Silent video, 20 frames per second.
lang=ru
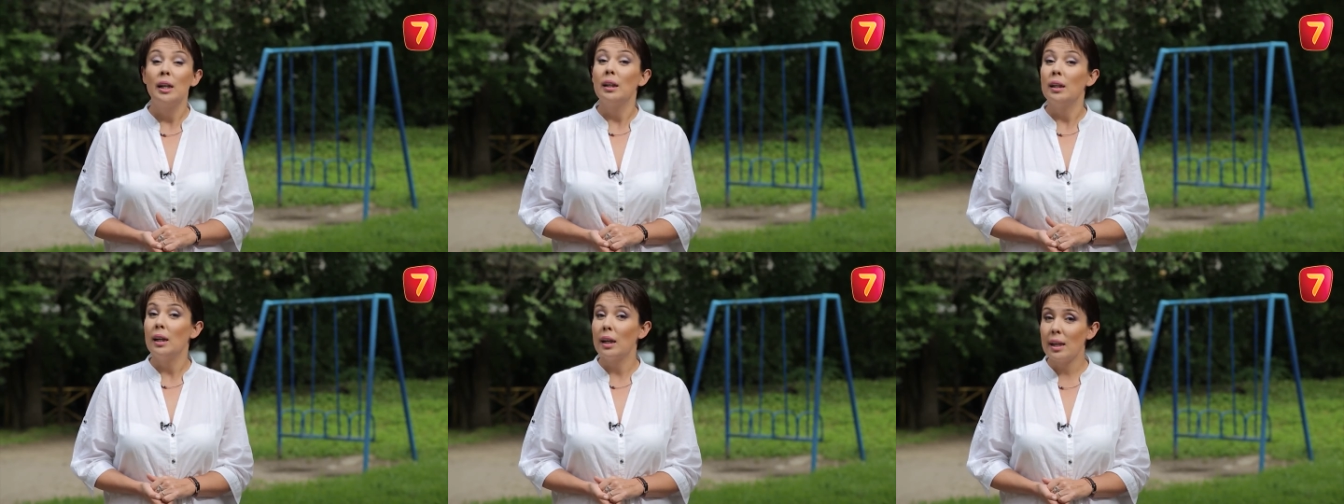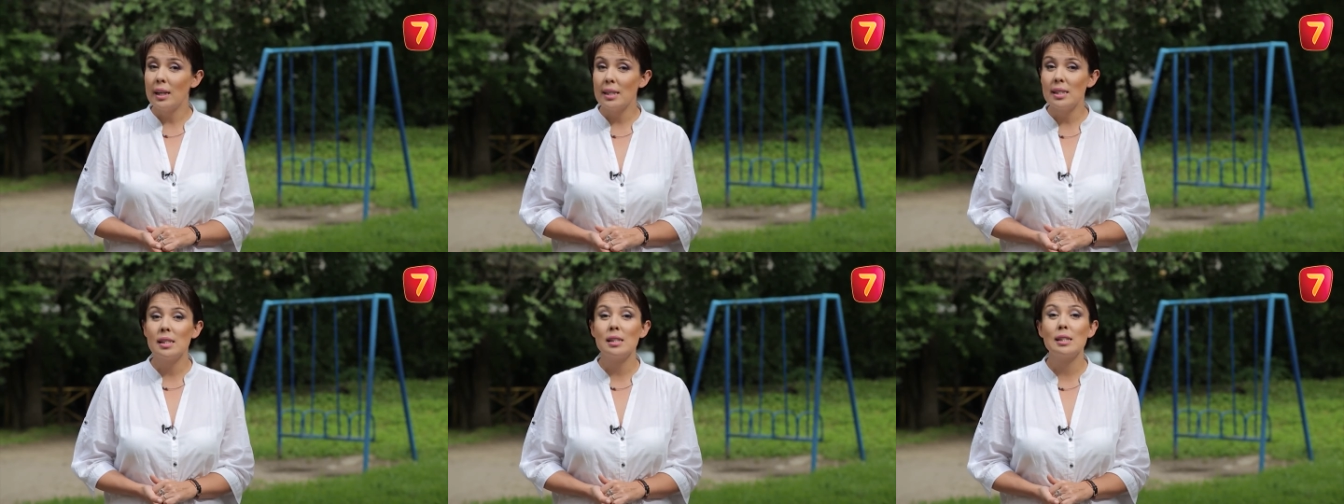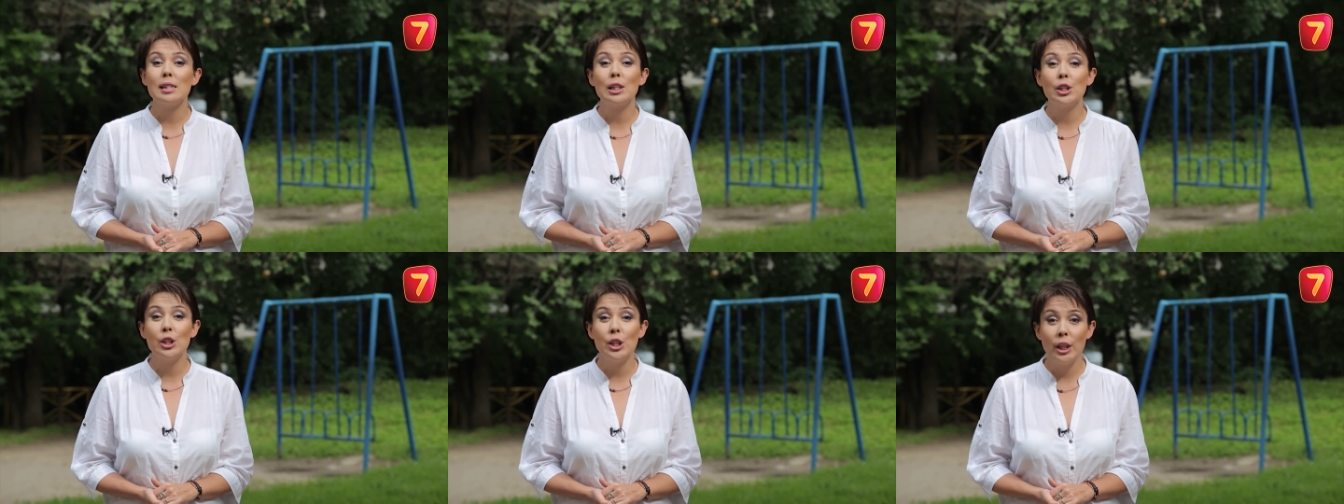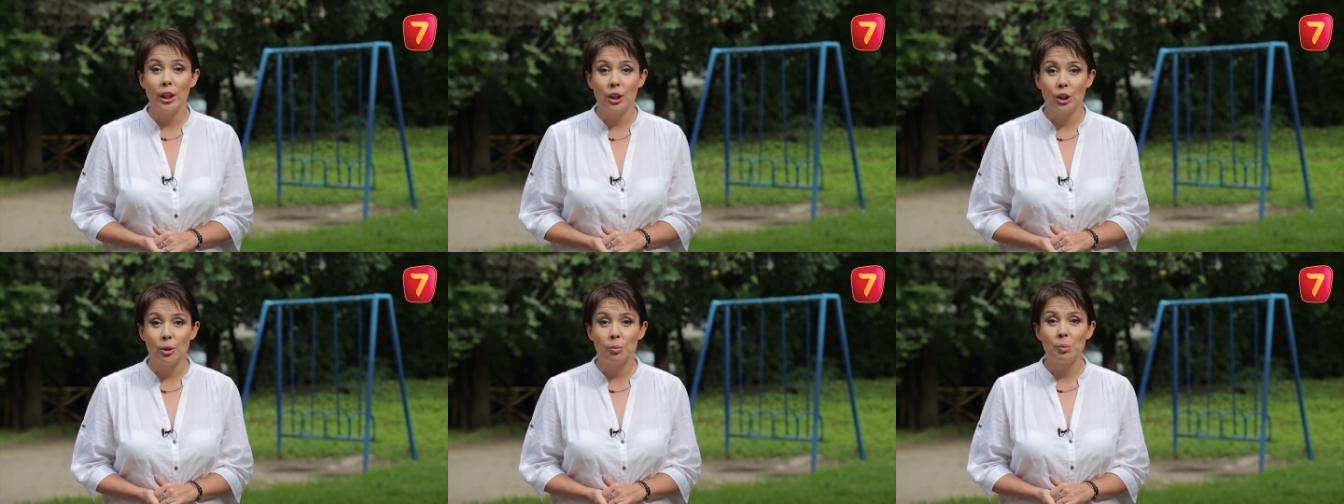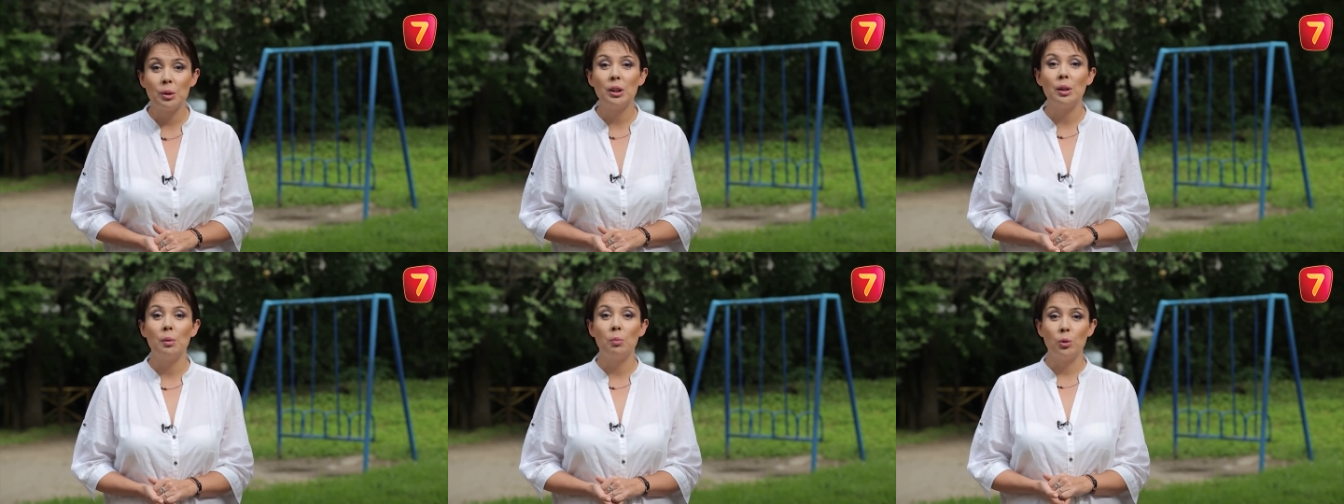гораздо сложнее, чем
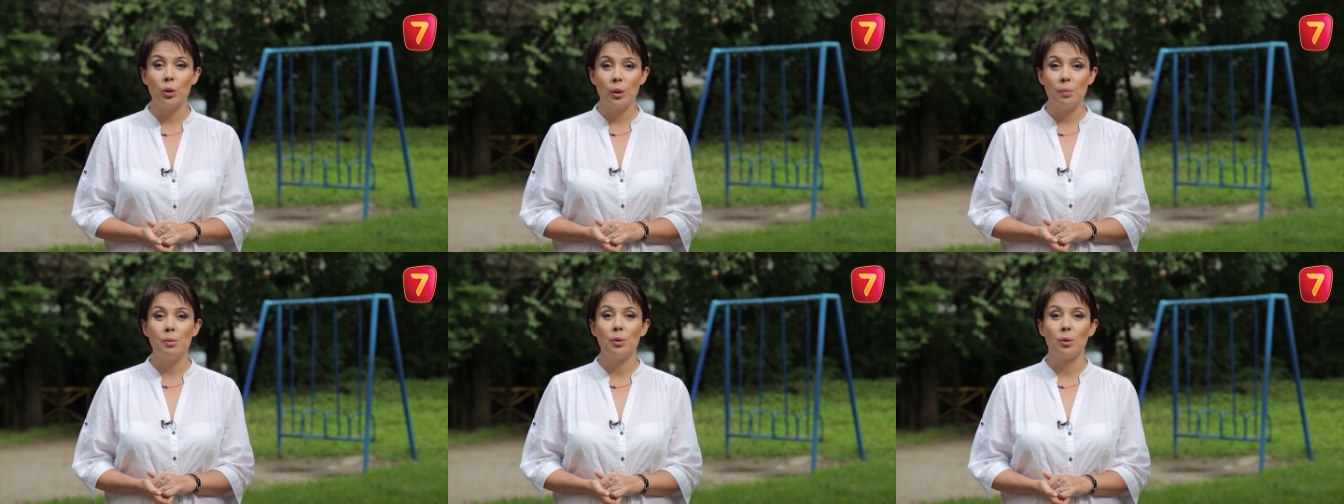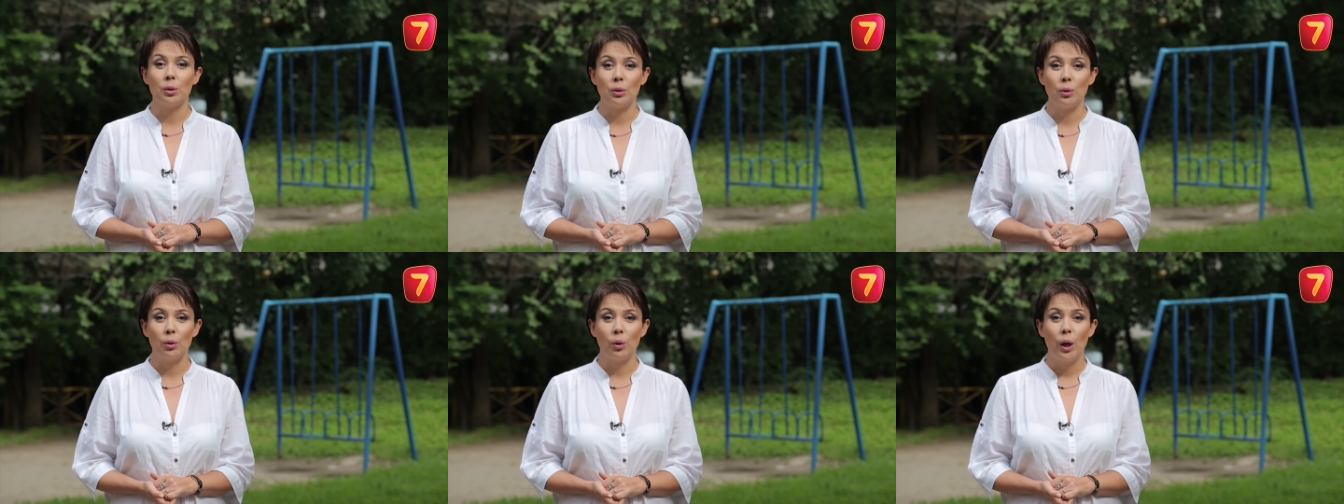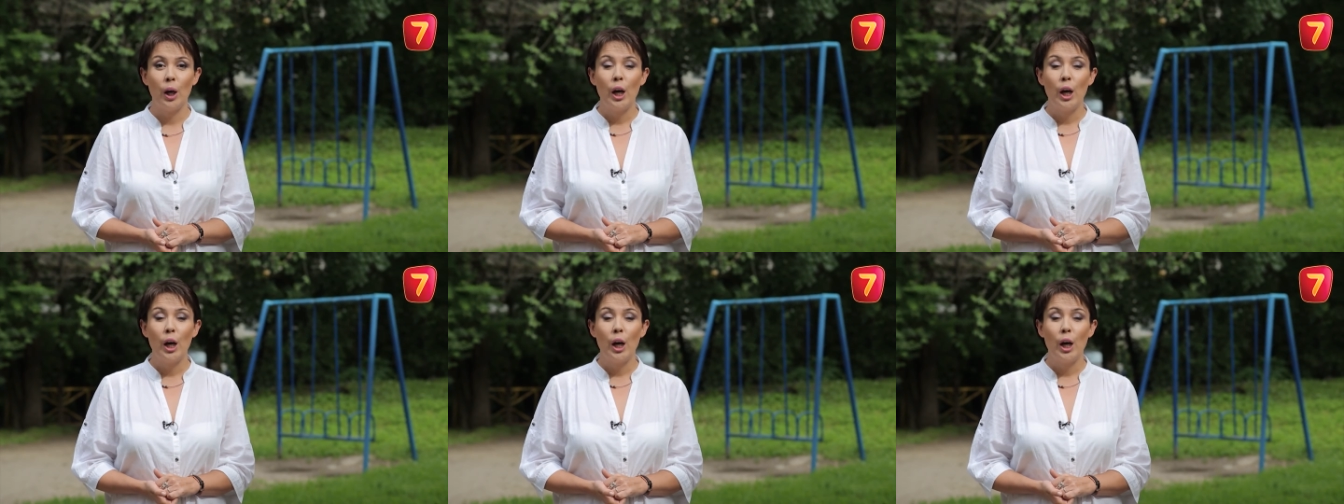одному ребенку.